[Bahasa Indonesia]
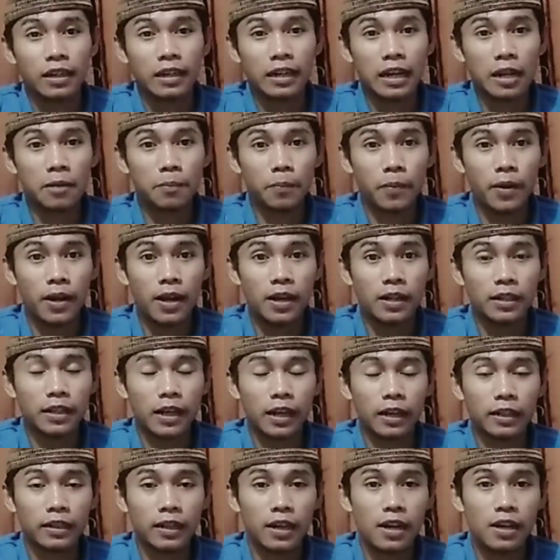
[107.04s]
Kenapa?
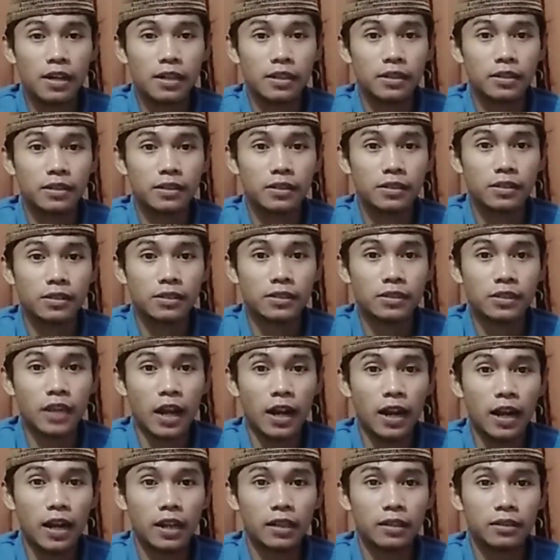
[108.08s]
Karena
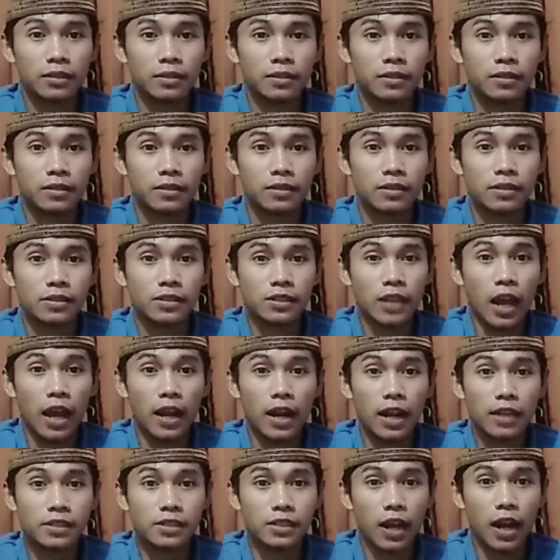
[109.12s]
sangat
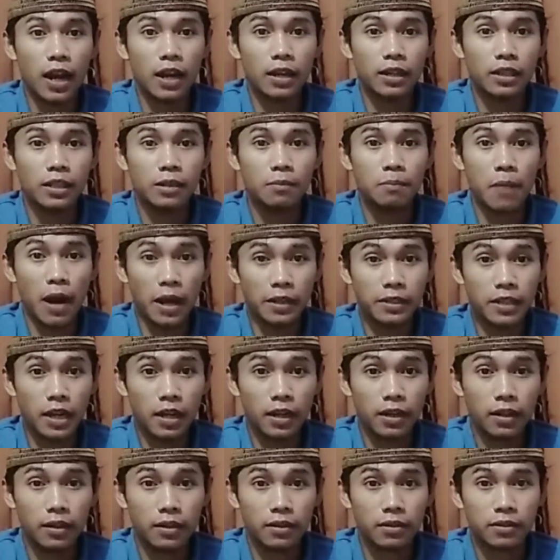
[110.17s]
salah sekali banyak